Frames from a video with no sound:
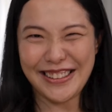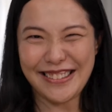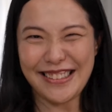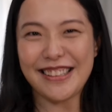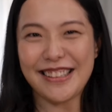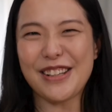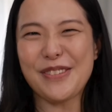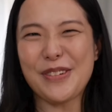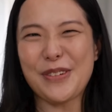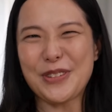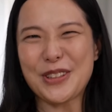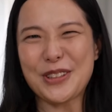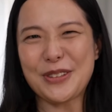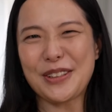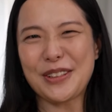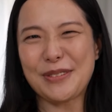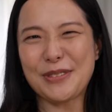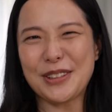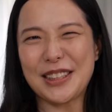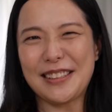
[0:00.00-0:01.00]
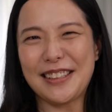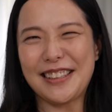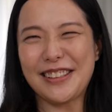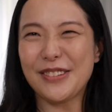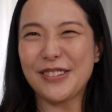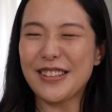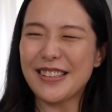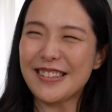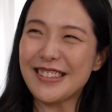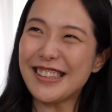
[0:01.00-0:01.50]
世界も面白いかもしれない
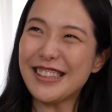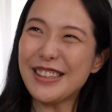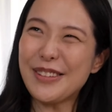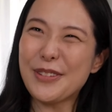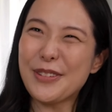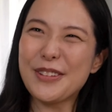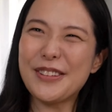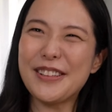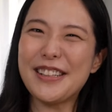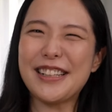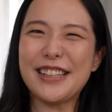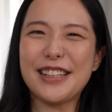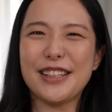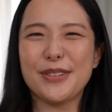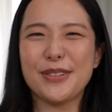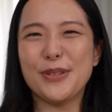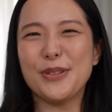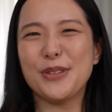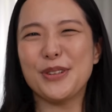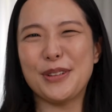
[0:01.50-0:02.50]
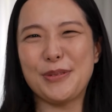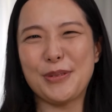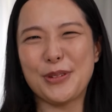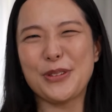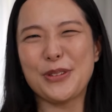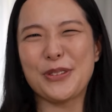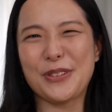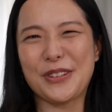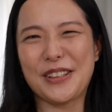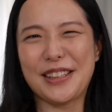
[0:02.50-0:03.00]
けどさすがにでもそれだけだと本当に
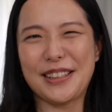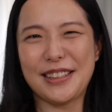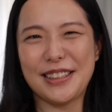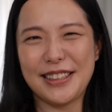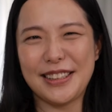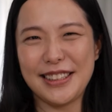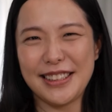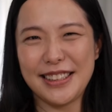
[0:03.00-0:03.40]
物事は